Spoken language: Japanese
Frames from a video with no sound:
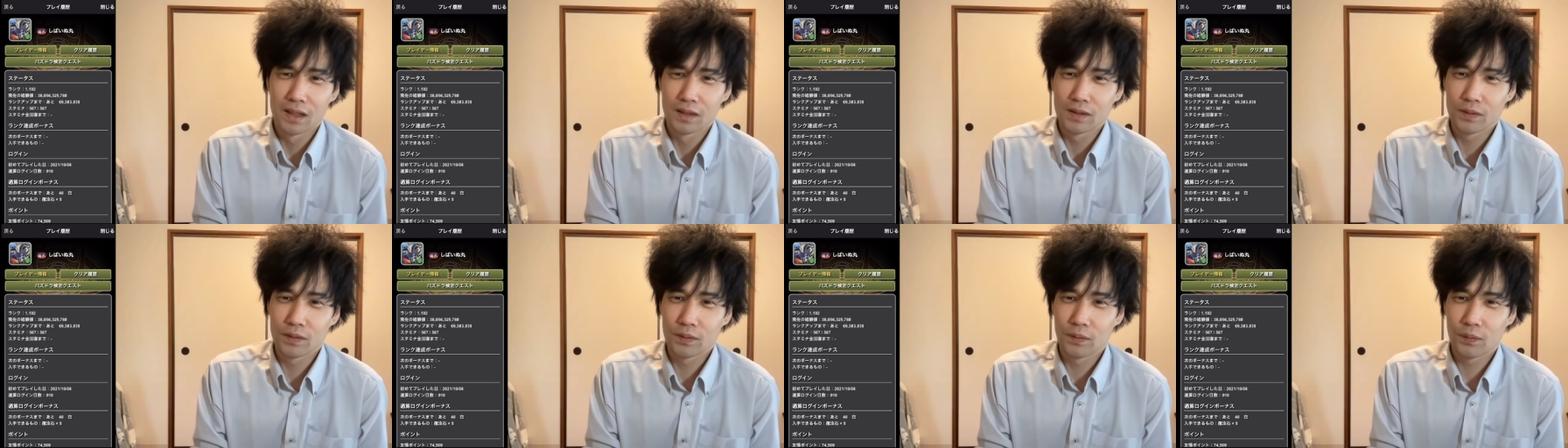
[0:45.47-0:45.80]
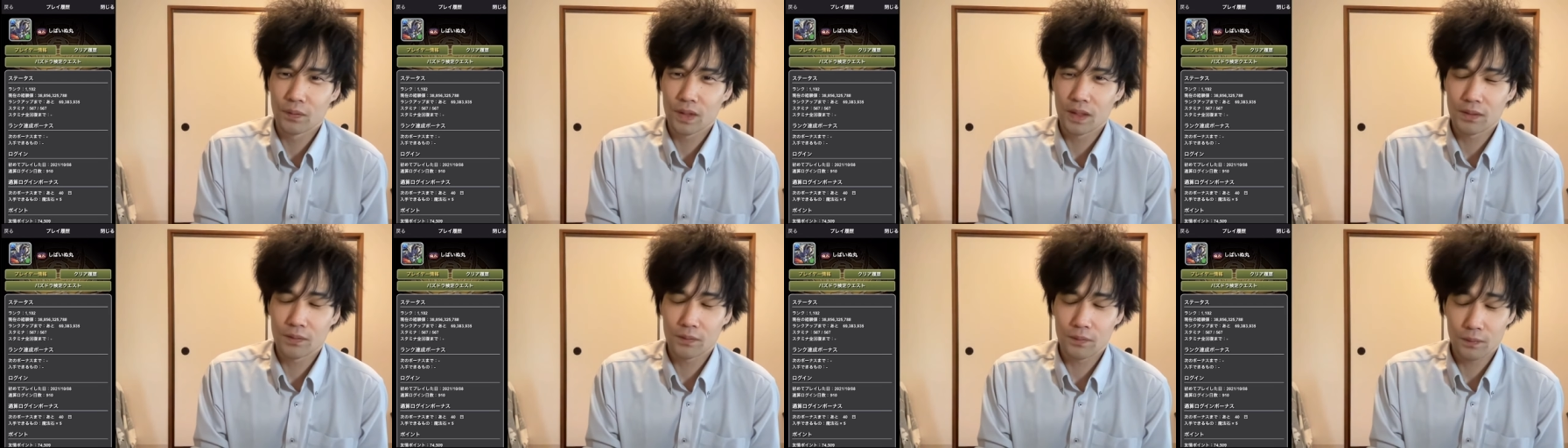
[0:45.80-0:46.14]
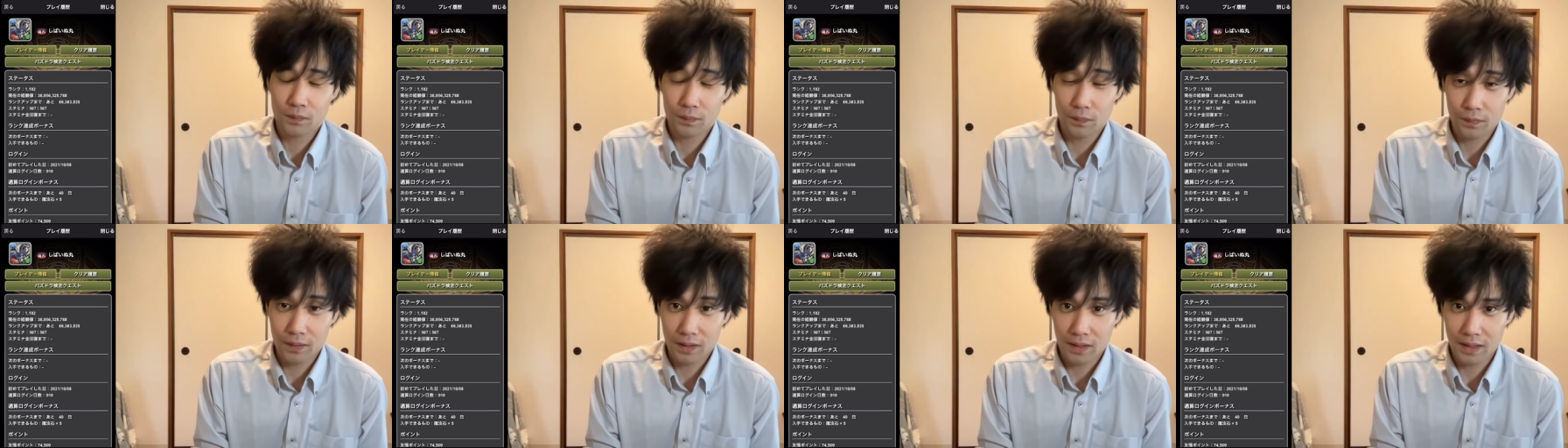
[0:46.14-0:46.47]
ちょっと動画投
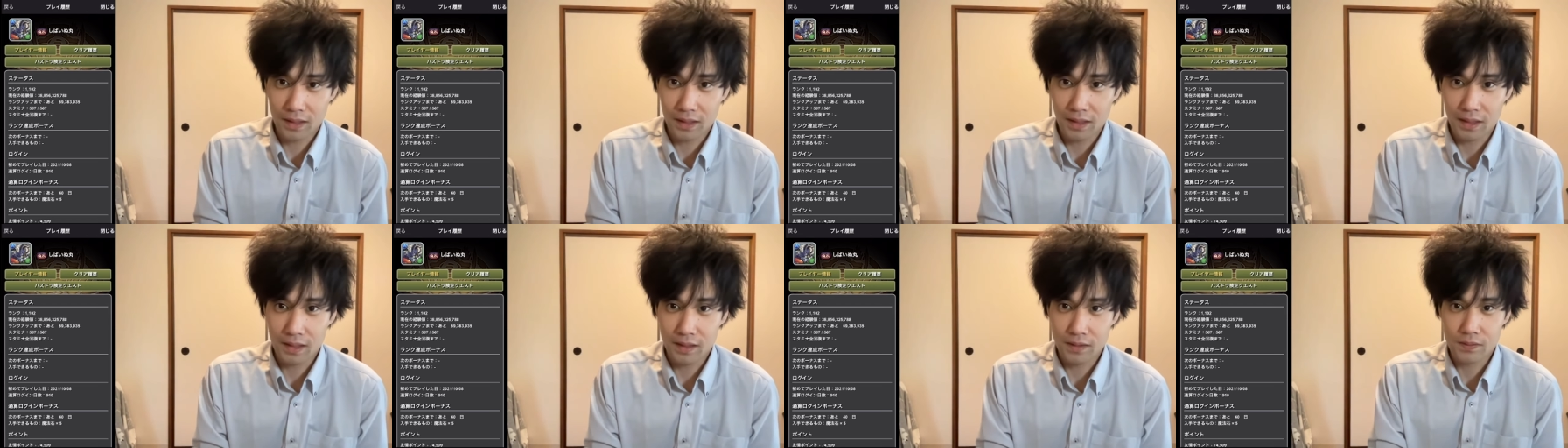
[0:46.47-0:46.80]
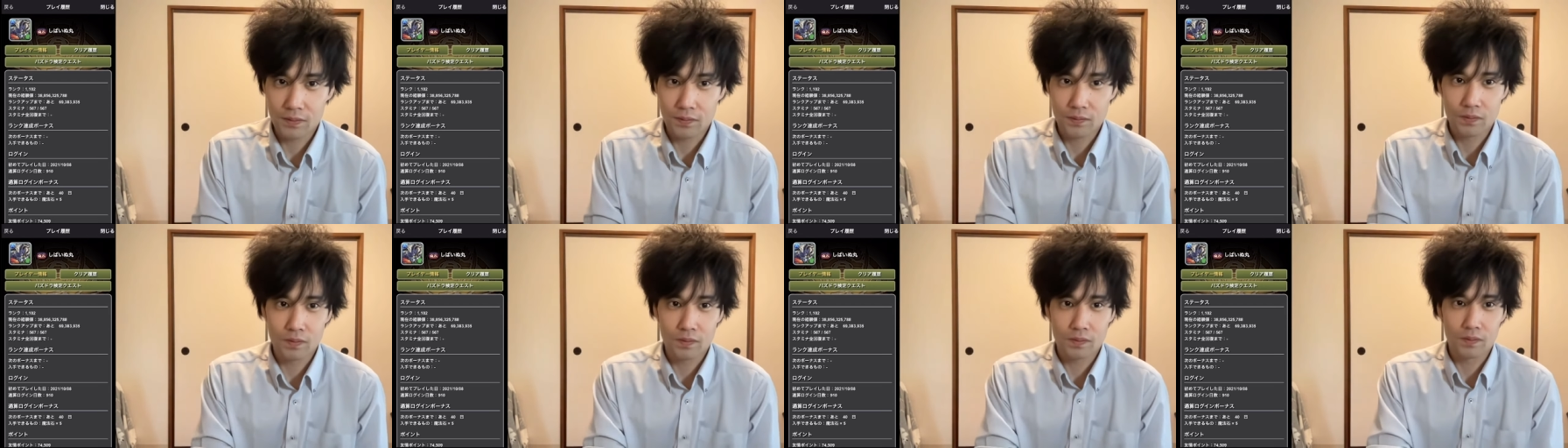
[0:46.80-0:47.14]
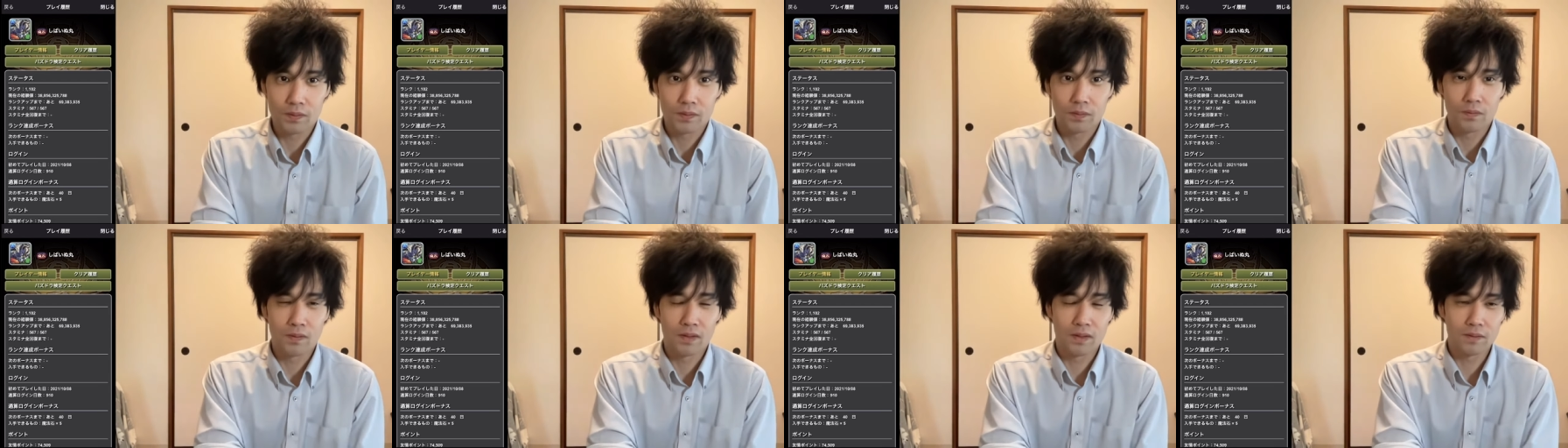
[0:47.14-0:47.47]
稿がね、ちょっ
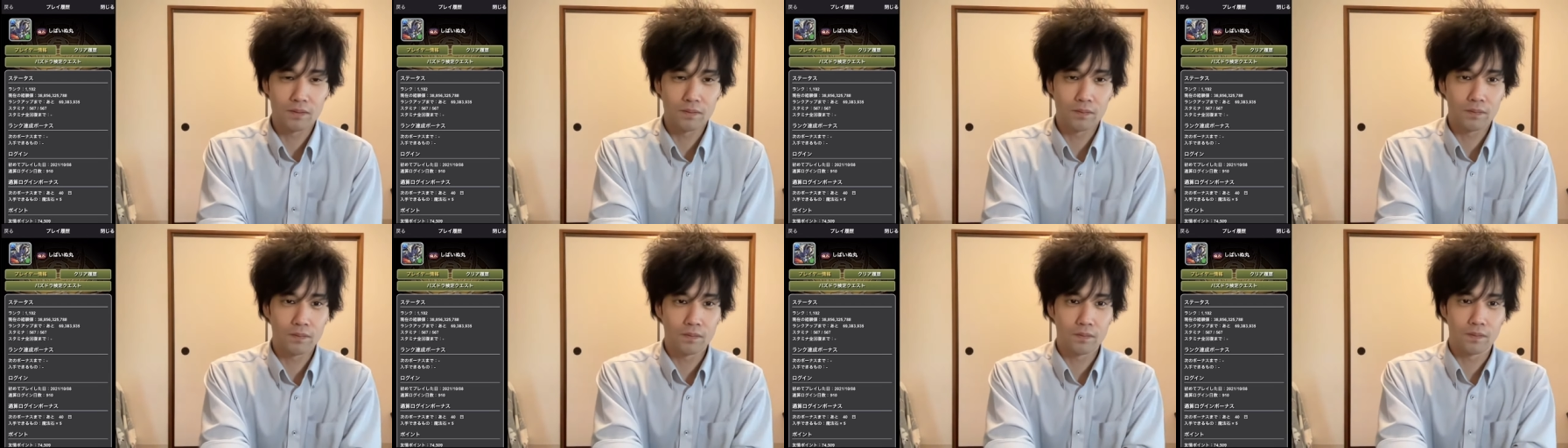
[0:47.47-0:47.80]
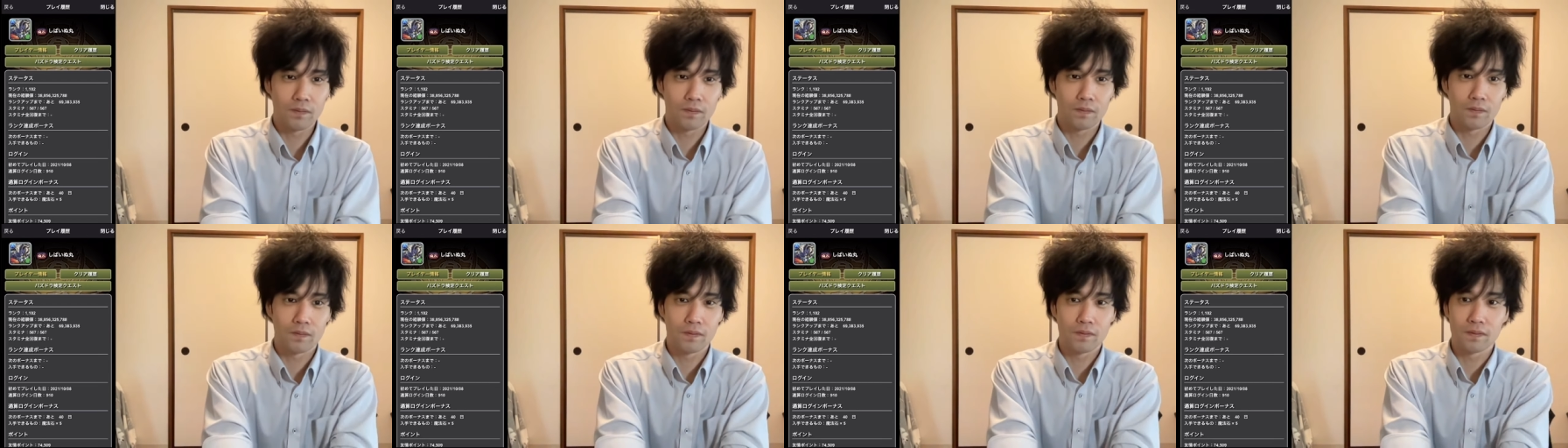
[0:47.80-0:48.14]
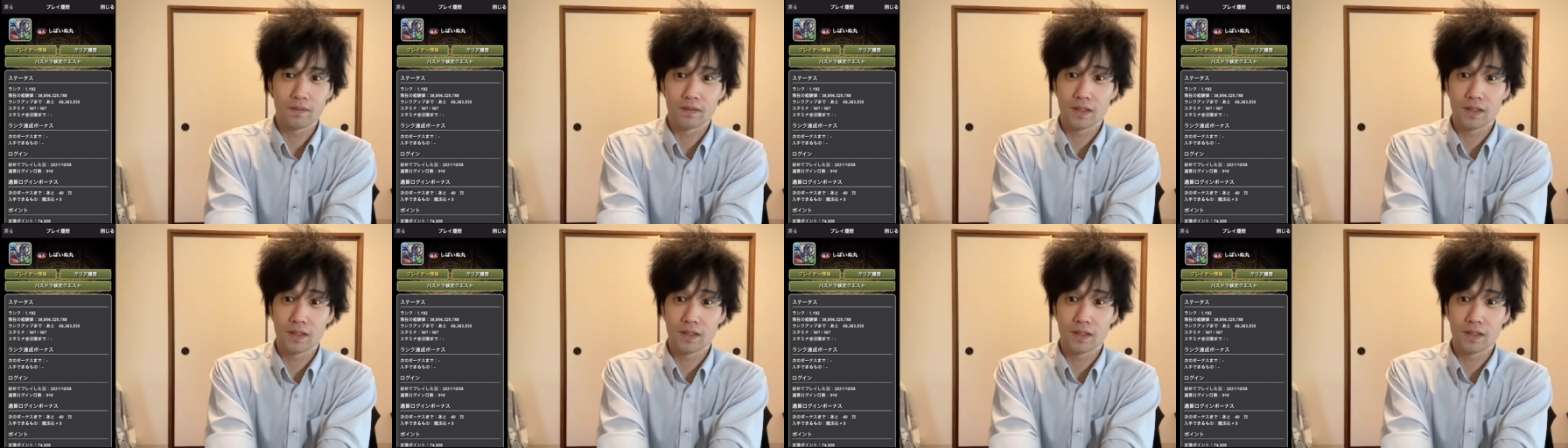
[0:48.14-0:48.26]
と動画投稿、